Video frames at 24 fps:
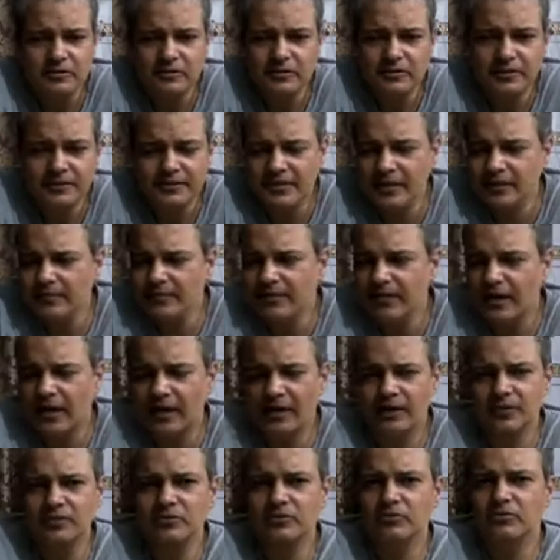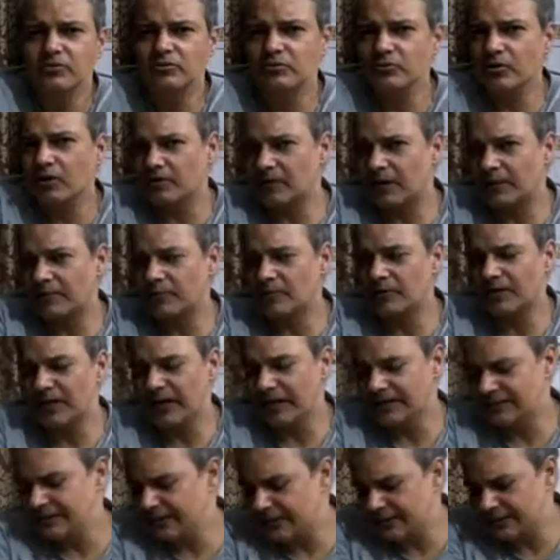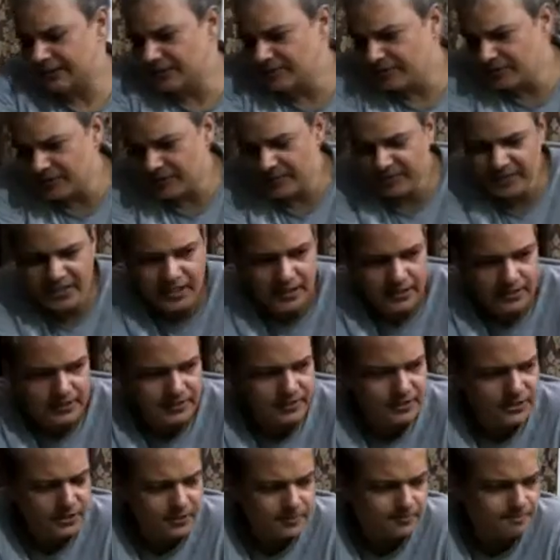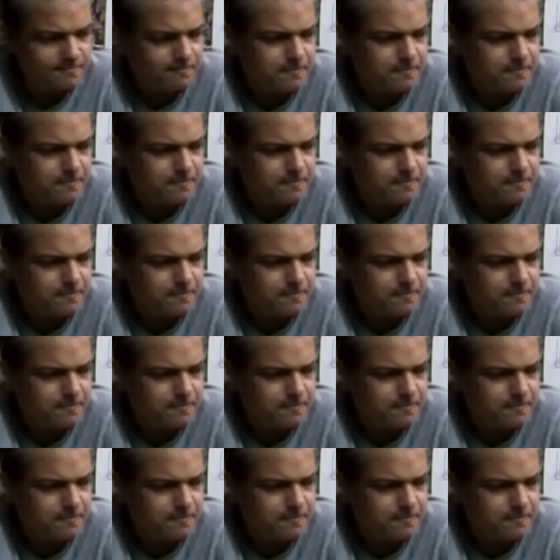हृदय में आनंद हो तो और आपको क्या चाहिए मुझे बता दीजिए